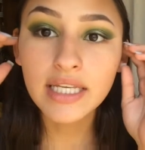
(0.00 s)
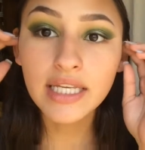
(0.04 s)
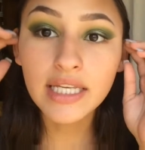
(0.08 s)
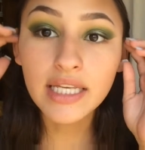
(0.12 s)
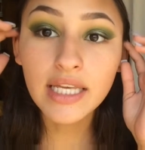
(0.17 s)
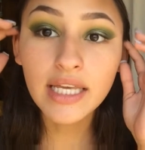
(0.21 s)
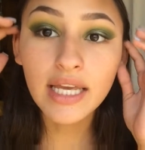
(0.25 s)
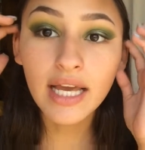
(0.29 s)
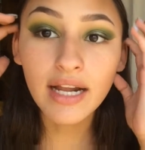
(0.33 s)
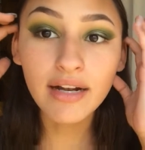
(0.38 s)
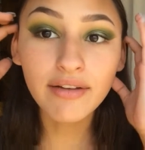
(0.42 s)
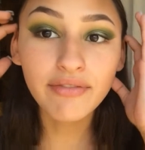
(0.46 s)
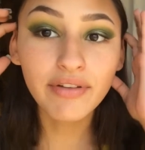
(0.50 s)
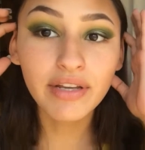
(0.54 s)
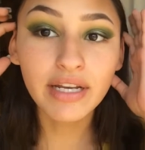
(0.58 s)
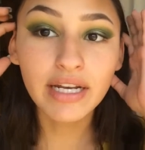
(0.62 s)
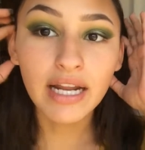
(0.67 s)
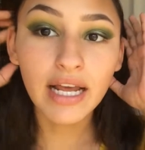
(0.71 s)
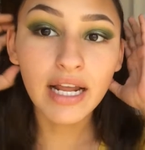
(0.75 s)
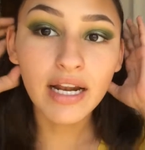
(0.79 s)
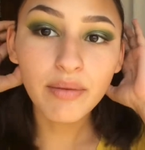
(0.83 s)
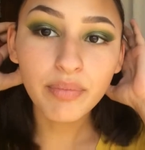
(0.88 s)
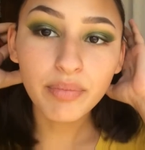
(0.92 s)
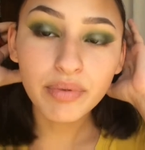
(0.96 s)
y al
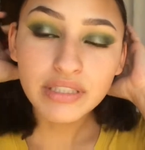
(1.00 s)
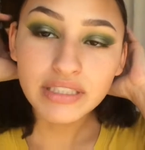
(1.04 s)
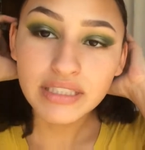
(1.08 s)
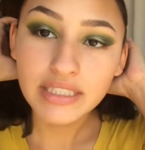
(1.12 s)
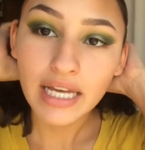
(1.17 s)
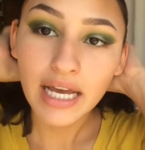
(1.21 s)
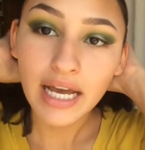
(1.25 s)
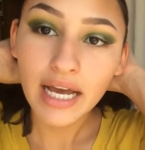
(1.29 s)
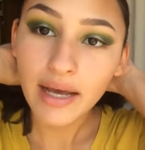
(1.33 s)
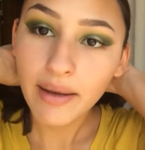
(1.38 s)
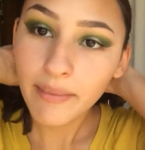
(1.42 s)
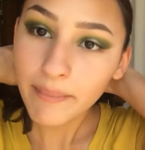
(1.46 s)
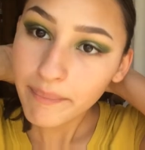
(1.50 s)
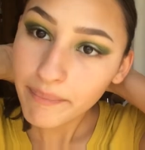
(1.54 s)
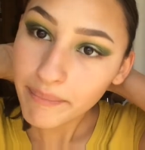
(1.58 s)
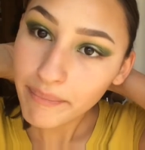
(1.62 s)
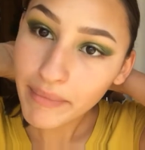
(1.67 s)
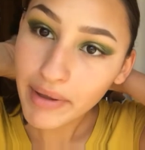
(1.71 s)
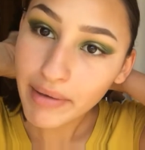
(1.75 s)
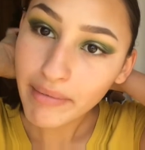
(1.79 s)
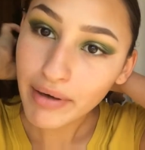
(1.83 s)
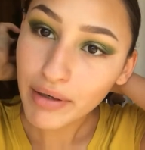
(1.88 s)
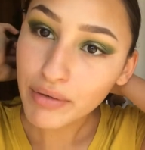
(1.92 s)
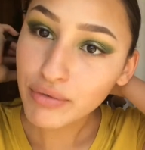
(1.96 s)
final pues ya
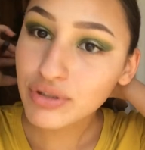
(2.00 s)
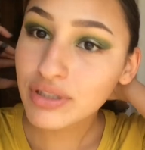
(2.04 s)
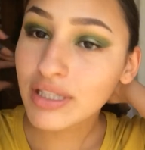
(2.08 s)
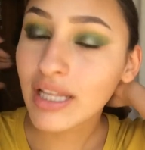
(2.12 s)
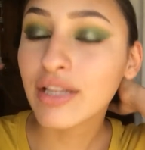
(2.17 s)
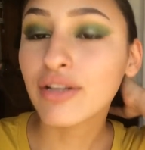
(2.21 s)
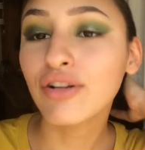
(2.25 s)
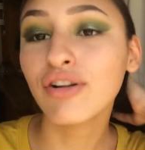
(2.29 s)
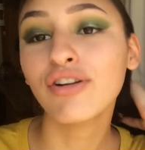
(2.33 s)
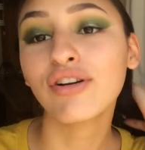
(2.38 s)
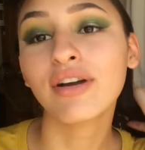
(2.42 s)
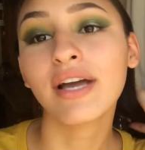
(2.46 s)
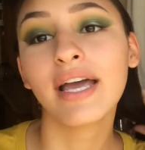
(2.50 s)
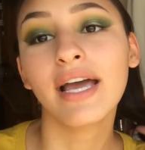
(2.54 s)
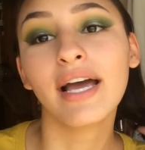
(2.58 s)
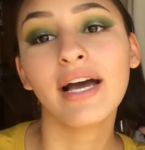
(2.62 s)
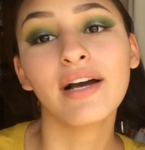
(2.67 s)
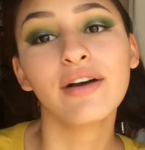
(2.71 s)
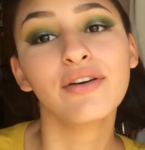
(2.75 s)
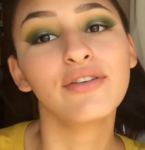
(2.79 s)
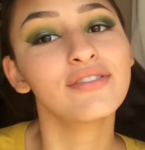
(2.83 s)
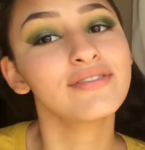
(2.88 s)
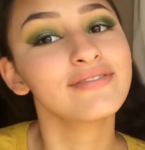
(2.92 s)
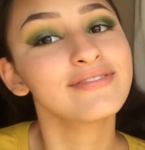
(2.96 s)
me va gustando lo que
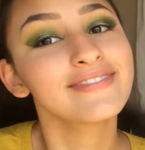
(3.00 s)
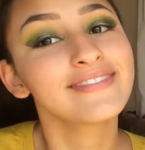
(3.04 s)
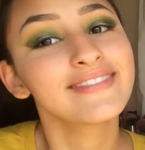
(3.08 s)
hago.